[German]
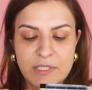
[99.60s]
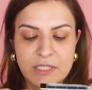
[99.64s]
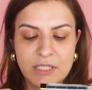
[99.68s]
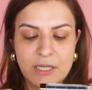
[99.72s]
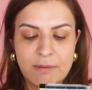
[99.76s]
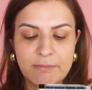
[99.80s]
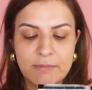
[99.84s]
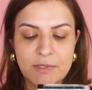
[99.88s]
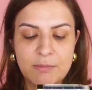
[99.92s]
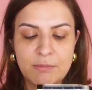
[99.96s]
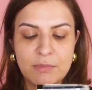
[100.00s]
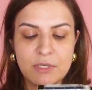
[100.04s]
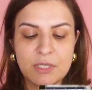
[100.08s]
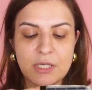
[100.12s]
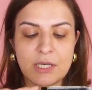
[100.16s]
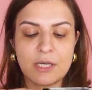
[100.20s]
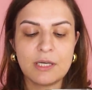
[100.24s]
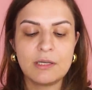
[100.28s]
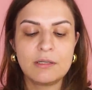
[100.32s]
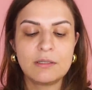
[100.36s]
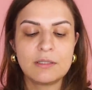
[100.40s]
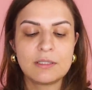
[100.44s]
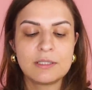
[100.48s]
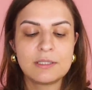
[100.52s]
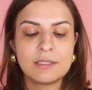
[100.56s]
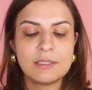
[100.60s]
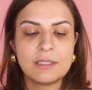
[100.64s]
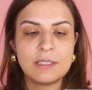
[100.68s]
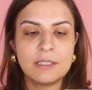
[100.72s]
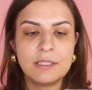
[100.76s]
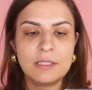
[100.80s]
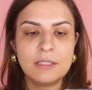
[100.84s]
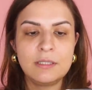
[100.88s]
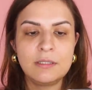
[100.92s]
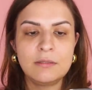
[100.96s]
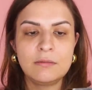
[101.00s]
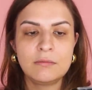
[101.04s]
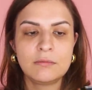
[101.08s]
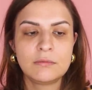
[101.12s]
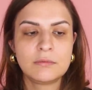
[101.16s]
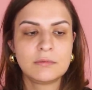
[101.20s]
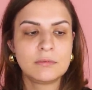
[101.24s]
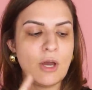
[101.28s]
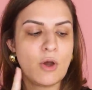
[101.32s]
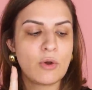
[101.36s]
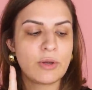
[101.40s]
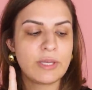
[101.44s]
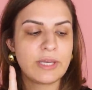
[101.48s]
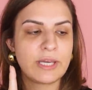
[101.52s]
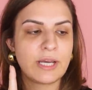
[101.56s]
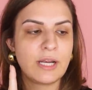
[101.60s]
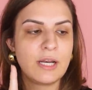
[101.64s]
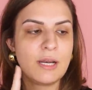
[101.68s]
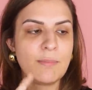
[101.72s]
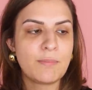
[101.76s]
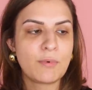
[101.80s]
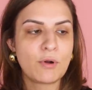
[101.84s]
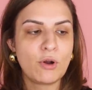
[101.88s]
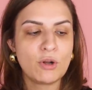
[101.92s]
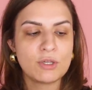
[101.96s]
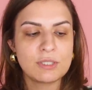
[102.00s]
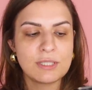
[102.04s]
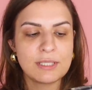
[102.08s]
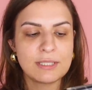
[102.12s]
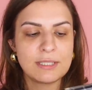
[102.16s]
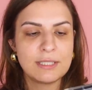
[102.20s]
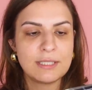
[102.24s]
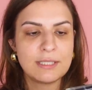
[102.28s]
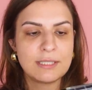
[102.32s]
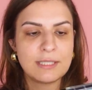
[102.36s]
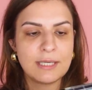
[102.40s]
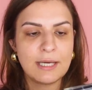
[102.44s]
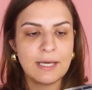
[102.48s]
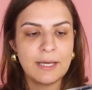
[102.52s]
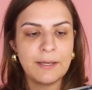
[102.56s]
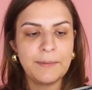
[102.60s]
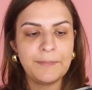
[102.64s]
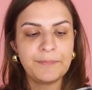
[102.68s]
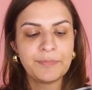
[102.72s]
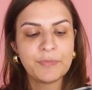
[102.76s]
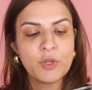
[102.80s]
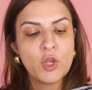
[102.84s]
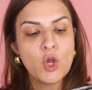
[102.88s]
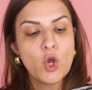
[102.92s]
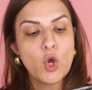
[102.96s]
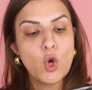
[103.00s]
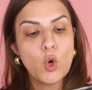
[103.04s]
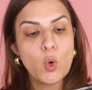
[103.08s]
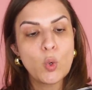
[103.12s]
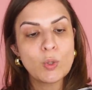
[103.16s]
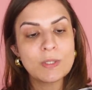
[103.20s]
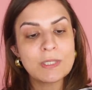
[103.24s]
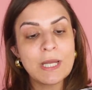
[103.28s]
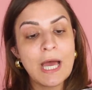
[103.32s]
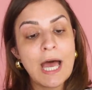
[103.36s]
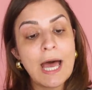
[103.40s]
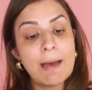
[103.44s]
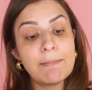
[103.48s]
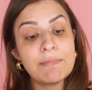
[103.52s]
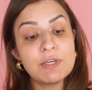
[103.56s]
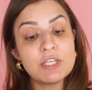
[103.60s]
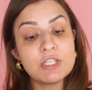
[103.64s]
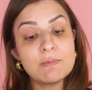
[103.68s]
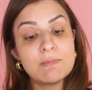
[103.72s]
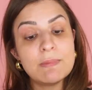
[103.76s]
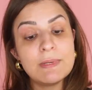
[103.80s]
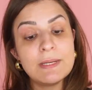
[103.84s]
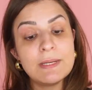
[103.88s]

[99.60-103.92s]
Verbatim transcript: ich habe nämlich gerade gesehen, auch ihre Lipglosser sind da. Und da habe ich